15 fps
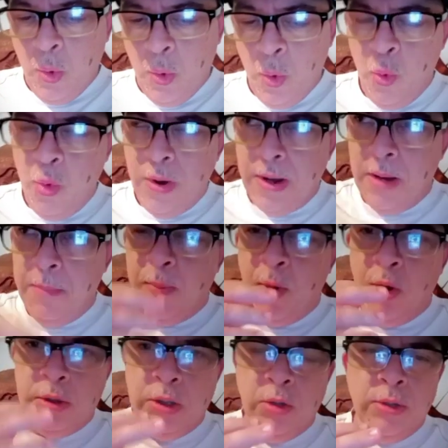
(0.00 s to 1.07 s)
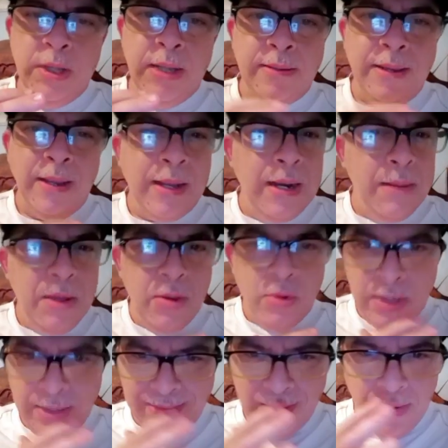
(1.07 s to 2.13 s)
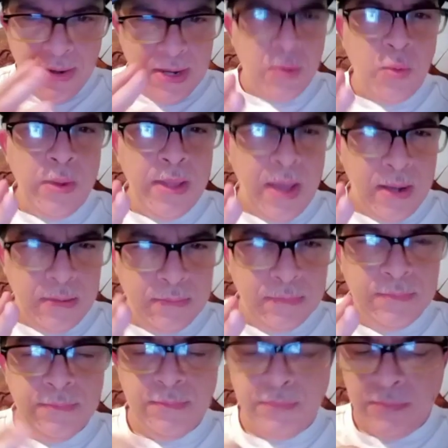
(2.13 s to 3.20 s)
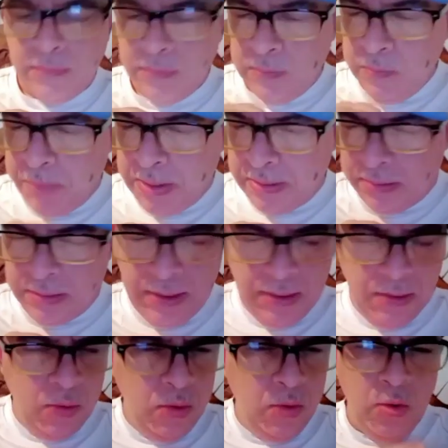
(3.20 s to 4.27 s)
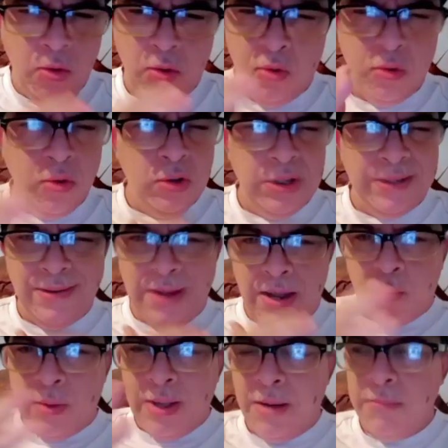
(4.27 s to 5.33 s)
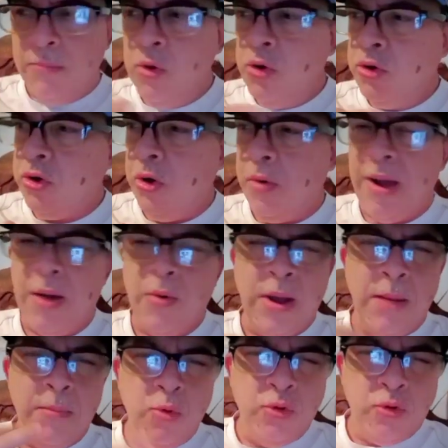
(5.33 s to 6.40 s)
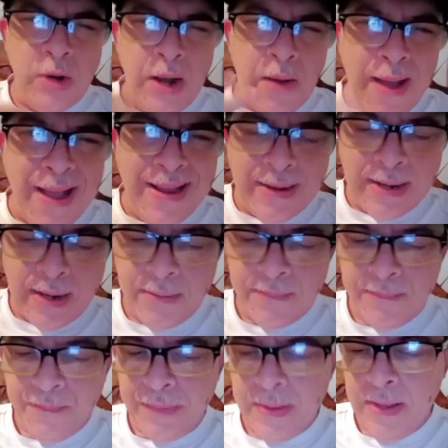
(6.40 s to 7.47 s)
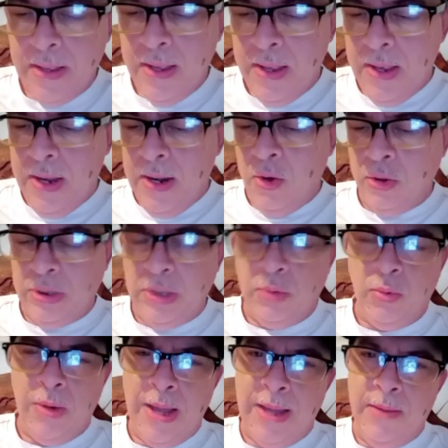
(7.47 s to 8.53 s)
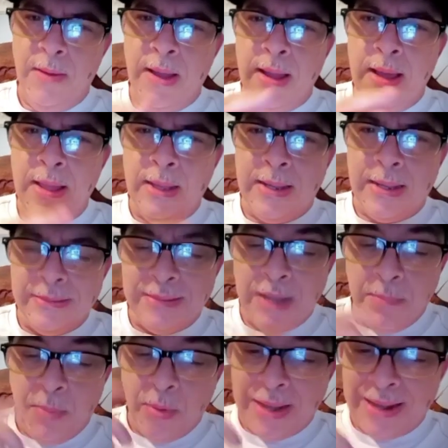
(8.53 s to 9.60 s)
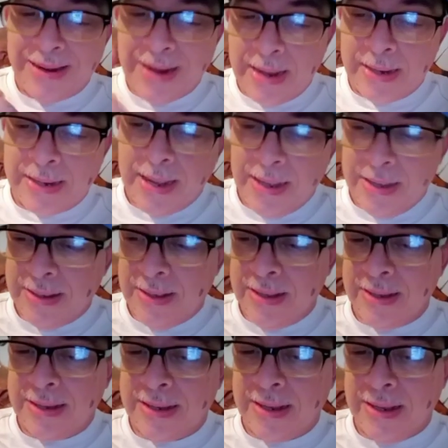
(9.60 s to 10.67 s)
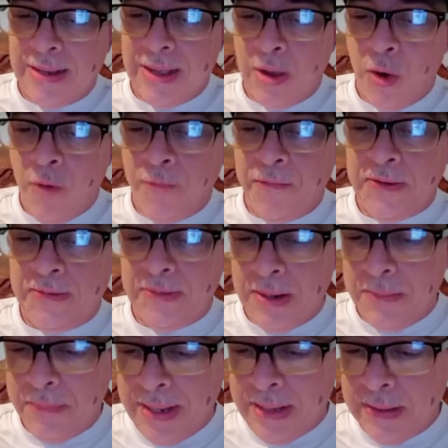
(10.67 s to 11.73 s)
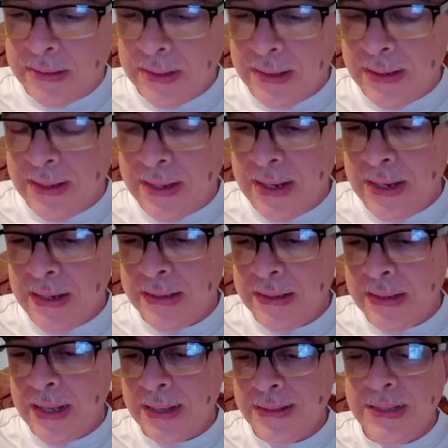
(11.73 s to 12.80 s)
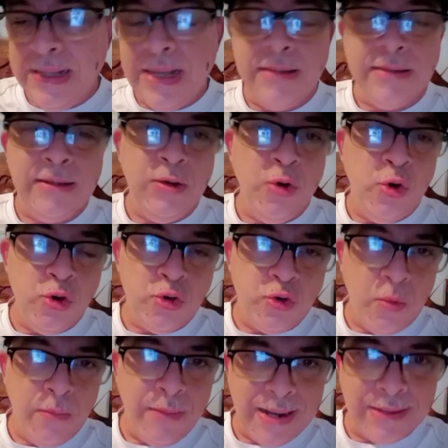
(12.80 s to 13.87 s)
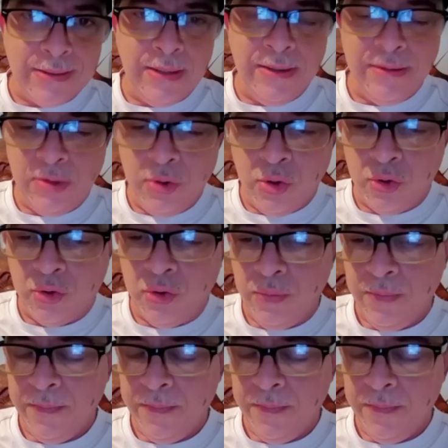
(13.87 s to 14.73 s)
Un reporte donde dicen que la mayoría se van a cuidar. Un partido donde se van a cuidar mucho, va a jugar mucho la banca. Los titulares van a descansar porque arranca oficialmente el día 18, martes 18